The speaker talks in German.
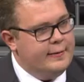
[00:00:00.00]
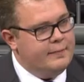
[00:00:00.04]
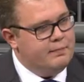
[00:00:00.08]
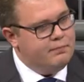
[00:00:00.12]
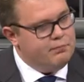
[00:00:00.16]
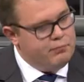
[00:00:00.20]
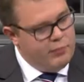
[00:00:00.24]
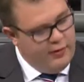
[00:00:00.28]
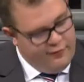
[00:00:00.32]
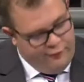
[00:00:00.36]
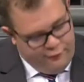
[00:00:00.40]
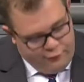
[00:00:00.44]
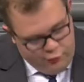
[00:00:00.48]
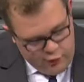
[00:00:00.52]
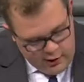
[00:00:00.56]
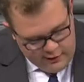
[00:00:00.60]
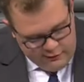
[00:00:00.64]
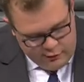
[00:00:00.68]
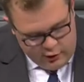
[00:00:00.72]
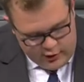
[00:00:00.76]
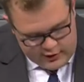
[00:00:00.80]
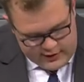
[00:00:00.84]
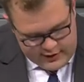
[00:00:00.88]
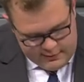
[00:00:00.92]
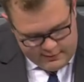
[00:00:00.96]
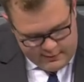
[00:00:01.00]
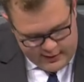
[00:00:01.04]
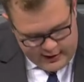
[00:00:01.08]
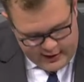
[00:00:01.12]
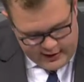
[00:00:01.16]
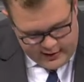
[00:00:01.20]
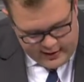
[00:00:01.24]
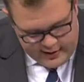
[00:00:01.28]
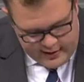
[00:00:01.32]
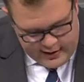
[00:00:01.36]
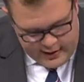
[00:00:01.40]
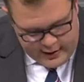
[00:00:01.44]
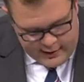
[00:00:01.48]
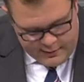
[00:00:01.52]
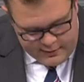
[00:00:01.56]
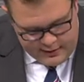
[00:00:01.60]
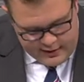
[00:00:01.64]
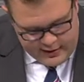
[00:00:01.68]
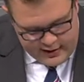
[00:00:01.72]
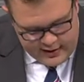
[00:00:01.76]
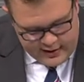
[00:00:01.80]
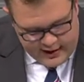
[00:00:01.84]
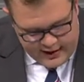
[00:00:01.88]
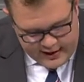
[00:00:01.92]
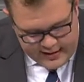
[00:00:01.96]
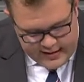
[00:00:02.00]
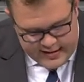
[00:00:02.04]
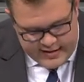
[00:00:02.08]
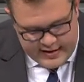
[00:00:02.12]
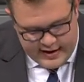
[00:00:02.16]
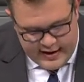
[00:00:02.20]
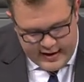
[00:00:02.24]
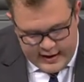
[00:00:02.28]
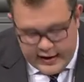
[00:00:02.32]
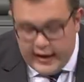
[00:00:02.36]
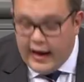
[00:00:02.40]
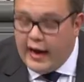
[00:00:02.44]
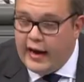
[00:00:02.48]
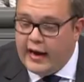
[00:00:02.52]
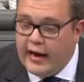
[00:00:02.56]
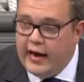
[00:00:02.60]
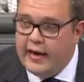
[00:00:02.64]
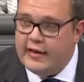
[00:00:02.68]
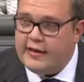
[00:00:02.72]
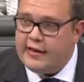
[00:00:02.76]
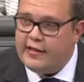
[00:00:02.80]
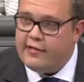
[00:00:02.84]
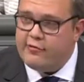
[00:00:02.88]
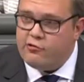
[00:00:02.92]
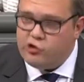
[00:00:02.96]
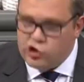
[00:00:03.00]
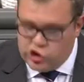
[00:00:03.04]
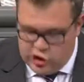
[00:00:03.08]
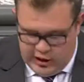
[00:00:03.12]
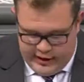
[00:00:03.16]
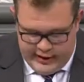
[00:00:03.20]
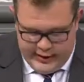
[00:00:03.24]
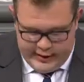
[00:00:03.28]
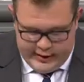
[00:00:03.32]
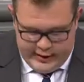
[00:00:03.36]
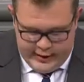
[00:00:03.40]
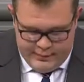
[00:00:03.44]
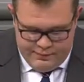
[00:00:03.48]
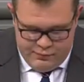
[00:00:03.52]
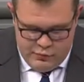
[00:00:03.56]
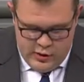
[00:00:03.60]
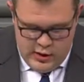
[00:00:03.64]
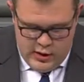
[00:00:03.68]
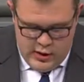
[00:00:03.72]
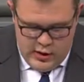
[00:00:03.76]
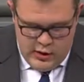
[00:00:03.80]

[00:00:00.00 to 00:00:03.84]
befürwortet Maßnahmen, diese Anzahl nachhaltig zu steigern.